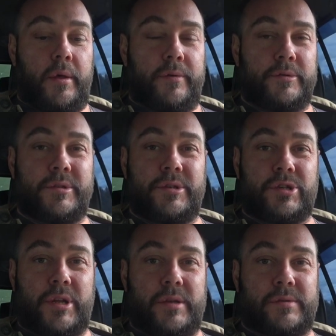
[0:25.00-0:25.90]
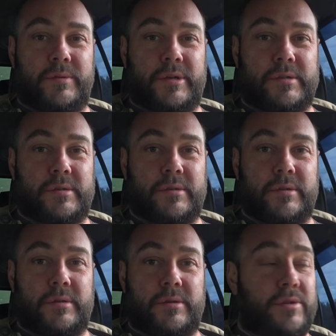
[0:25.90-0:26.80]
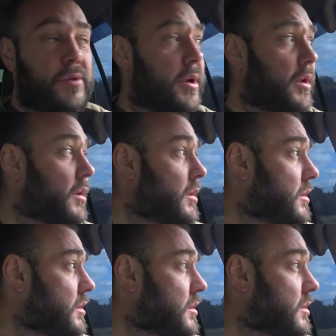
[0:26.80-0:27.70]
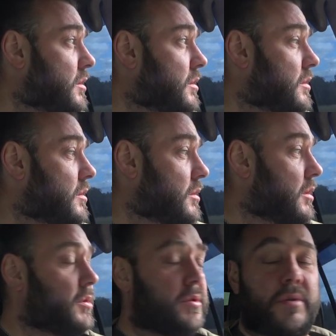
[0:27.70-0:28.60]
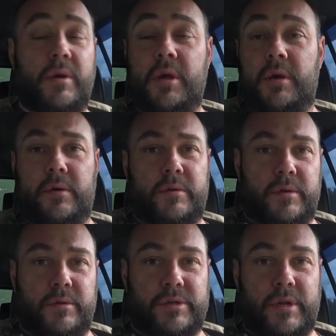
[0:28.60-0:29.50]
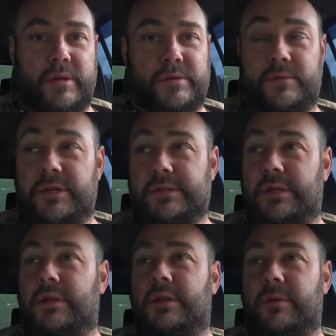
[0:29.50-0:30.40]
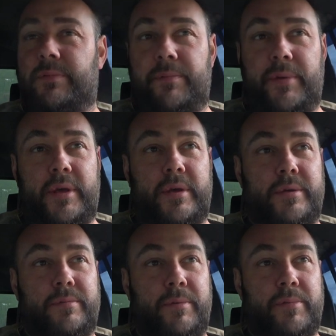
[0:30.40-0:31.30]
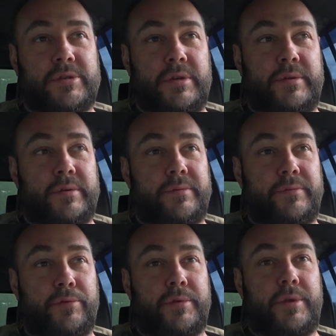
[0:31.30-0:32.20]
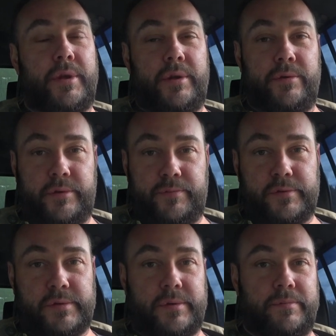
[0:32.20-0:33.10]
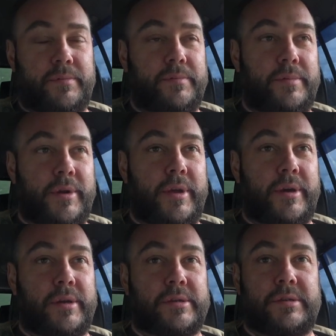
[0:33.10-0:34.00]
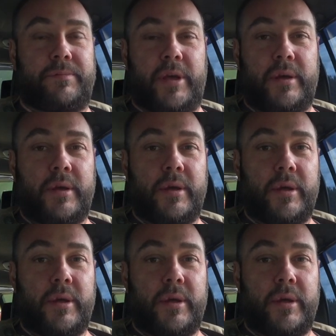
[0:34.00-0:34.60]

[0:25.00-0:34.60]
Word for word: Вот и начинается у нас... Что? Хорошо. Вот и начинается у нас длинная эпопея. Мы пошли в двухнедельный отпуск. Приехали к себе.